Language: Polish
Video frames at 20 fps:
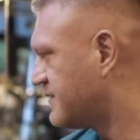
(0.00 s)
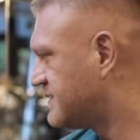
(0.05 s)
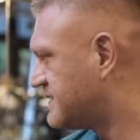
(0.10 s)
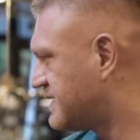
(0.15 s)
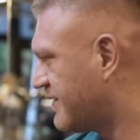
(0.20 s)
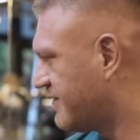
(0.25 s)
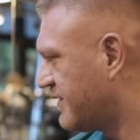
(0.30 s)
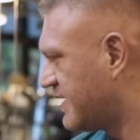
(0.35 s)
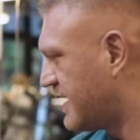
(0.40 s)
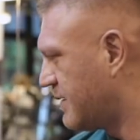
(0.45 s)
w
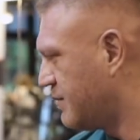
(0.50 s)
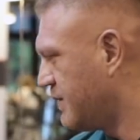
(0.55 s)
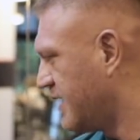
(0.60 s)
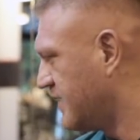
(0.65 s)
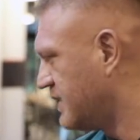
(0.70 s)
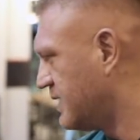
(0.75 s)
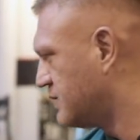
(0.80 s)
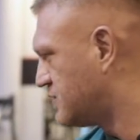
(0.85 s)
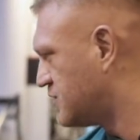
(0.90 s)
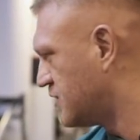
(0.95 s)
stawie
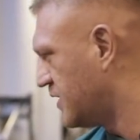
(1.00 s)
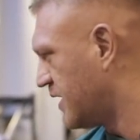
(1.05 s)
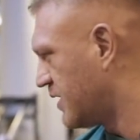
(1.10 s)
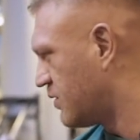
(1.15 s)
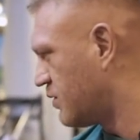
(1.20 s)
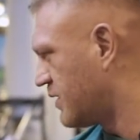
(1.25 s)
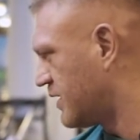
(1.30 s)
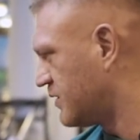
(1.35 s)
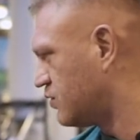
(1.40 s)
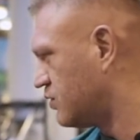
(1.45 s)
ramiennym, czyli
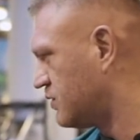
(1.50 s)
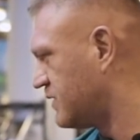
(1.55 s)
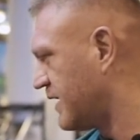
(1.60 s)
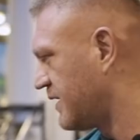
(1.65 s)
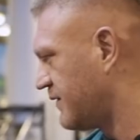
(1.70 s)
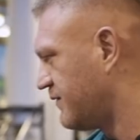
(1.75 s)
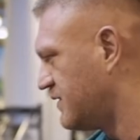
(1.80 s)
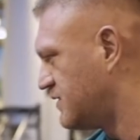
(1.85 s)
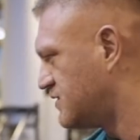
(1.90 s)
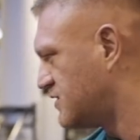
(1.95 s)
akurat tutaj
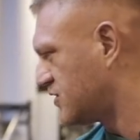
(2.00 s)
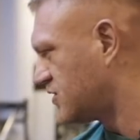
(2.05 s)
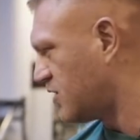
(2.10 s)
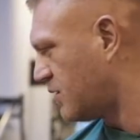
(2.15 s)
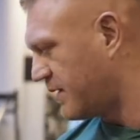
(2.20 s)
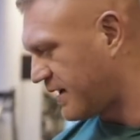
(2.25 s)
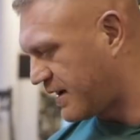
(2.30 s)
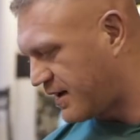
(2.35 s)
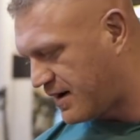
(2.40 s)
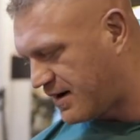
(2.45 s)
jak widzicie
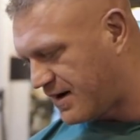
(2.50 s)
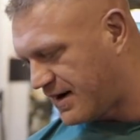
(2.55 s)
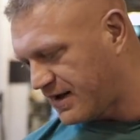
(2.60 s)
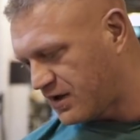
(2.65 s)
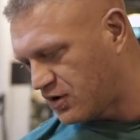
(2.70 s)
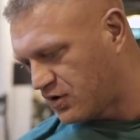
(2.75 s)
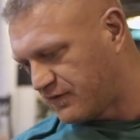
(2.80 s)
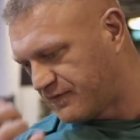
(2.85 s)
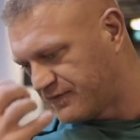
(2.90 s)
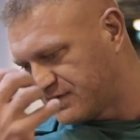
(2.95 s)
Tomek
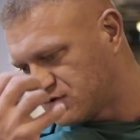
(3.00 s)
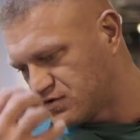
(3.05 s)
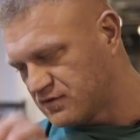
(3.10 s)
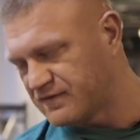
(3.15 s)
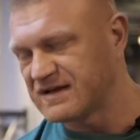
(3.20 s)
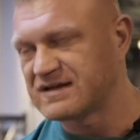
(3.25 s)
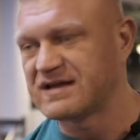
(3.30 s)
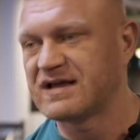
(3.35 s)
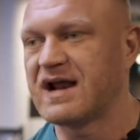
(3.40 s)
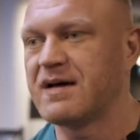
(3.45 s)
lekko
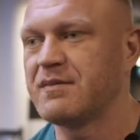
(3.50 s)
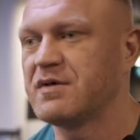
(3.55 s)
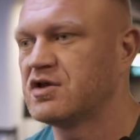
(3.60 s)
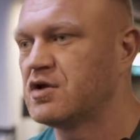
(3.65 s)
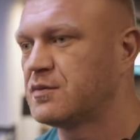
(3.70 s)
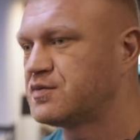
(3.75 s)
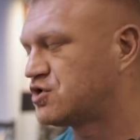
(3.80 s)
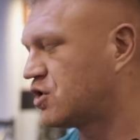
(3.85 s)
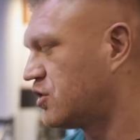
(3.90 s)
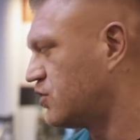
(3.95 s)
wysuwa te ramię
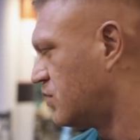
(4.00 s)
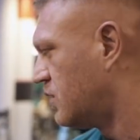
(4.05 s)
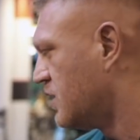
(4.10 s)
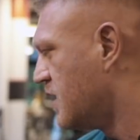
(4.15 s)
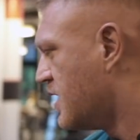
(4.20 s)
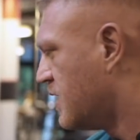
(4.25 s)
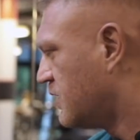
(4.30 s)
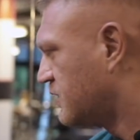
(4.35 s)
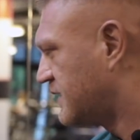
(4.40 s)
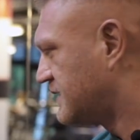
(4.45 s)
do przodu.
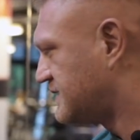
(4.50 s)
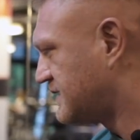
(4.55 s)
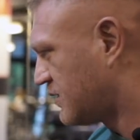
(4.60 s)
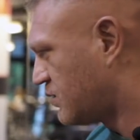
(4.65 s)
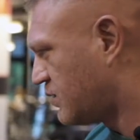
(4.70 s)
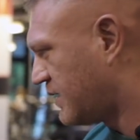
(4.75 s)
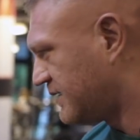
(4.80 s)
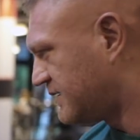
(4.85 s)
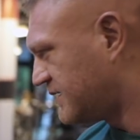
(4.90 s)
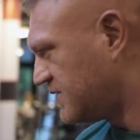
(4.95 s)
To jest
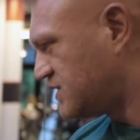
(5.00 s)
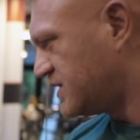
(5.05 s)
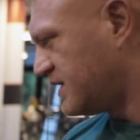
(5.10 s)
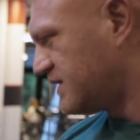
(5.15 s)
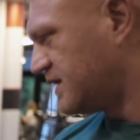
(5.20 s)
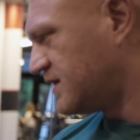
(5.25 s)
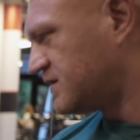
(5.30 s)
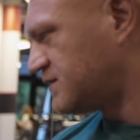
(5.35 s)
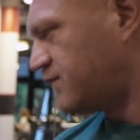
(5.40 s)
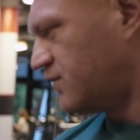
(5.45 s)
akurat też
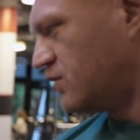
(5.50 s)
jedna z